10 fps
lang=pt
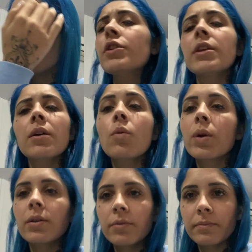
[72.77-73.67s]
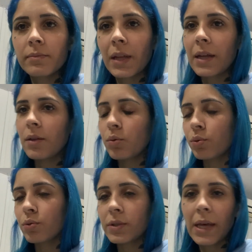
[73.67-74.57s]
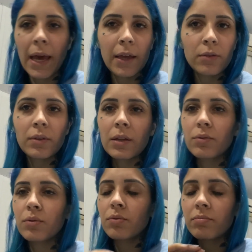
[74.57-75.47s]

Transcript: Foi tranquilo, tá? Deu tudo certo, tá tudo